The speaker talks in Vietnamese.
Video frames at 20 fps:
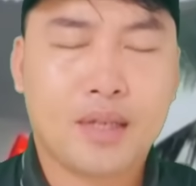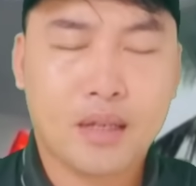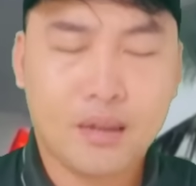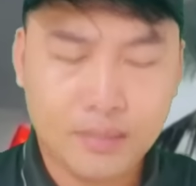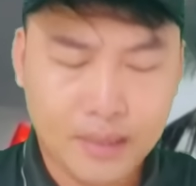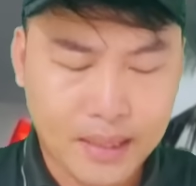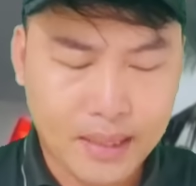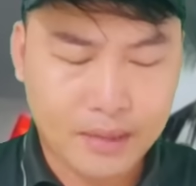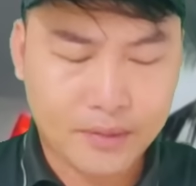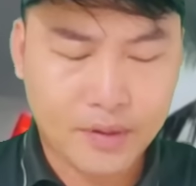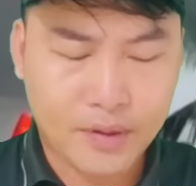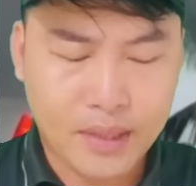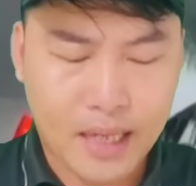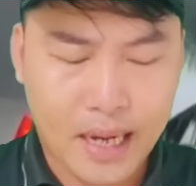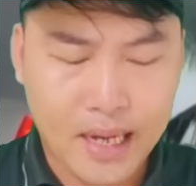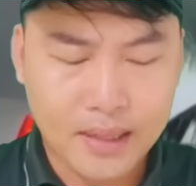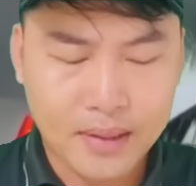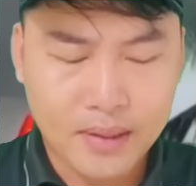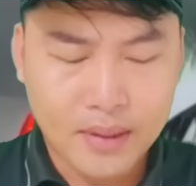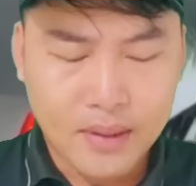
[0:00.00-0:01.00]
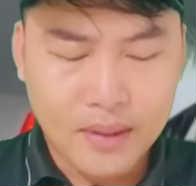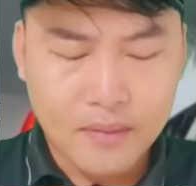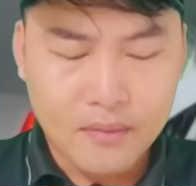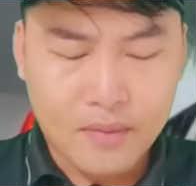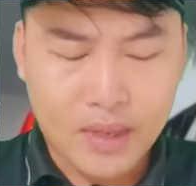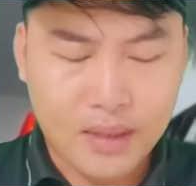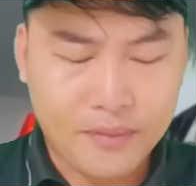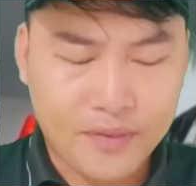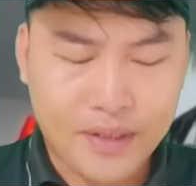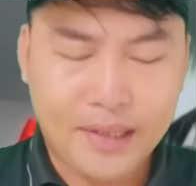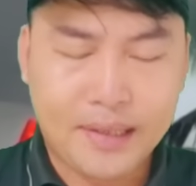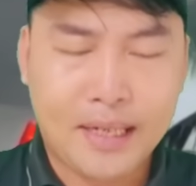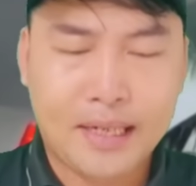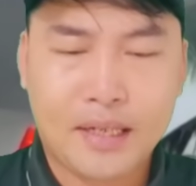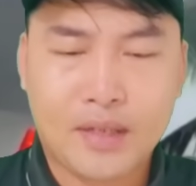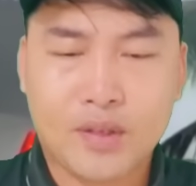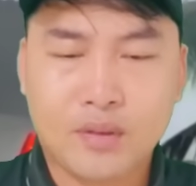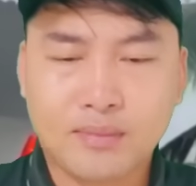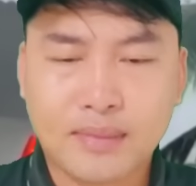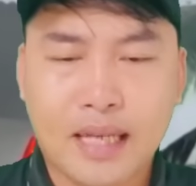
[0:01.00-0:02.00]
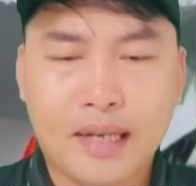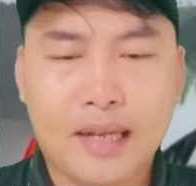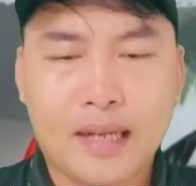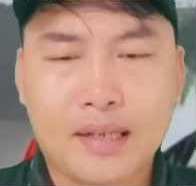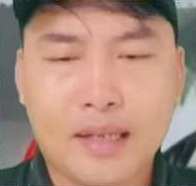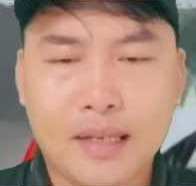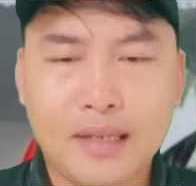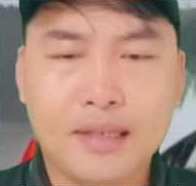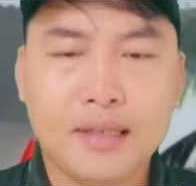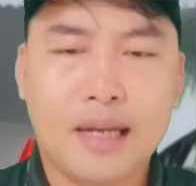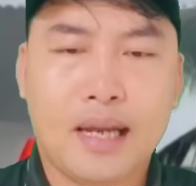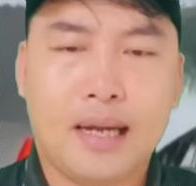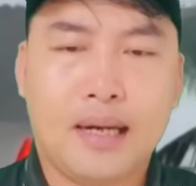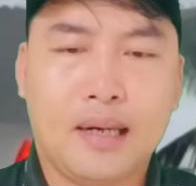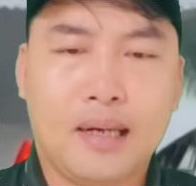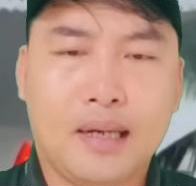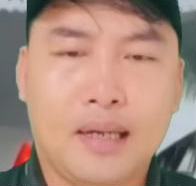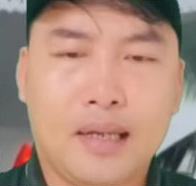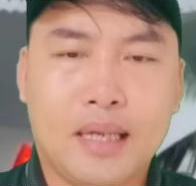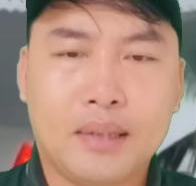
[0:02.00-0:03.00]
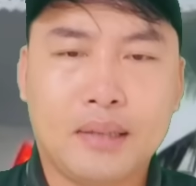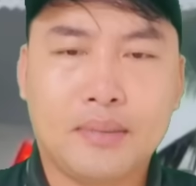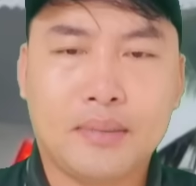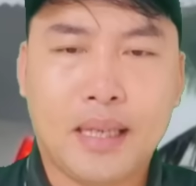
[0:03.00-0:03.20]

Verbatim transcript: không thể nào chối cãi và cái việc này thì chúng ta đã thấy rằng là